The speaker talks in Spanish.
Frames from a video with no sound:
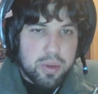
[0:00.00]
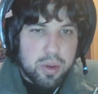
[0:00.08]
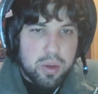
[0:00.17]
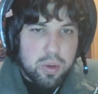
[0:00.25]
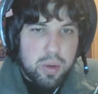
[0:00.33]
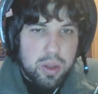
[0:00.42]

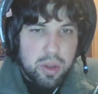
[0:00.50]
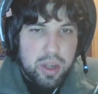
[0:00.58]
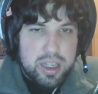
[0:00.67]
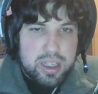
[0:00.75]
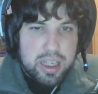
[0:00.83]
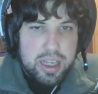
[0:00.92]
Cuando
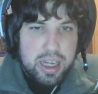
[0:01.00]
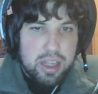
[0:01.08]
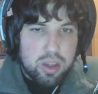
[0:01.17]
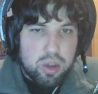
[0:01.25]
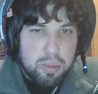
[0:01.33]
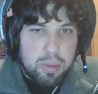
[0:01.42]
Eresquigal
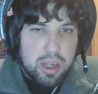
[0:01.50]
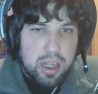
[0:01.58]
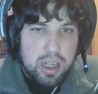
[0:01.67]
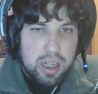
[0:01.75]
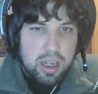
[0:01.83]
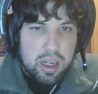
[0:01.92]

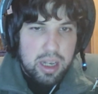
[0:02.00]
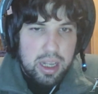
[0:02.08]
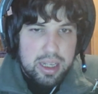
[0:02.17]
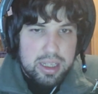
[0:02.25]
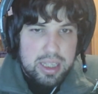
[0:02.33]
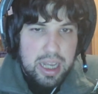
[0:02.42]
toma
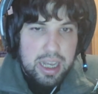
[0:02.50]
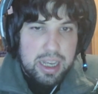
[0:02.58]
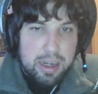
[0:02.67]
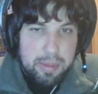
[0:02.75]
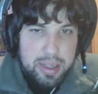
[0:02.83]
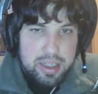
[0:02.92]
las
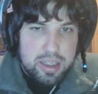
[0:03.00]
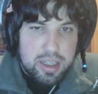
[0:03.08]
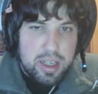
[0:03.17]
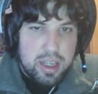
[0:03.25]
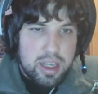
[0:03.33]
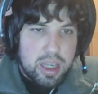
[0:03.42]
sacrapes
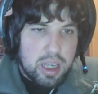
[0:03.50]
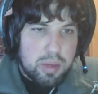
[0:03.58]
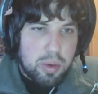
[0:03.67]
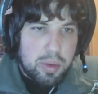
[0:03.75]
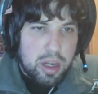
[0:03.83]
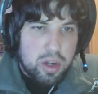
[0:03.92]
y
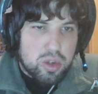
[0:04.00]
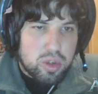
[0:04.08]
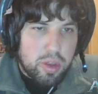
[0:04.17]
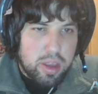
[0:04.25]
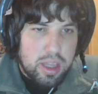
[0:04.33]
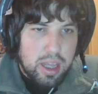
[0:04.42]
volvió a
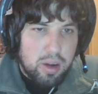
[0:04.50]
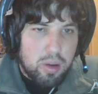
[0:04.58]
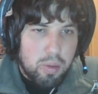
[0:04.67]
resucitar,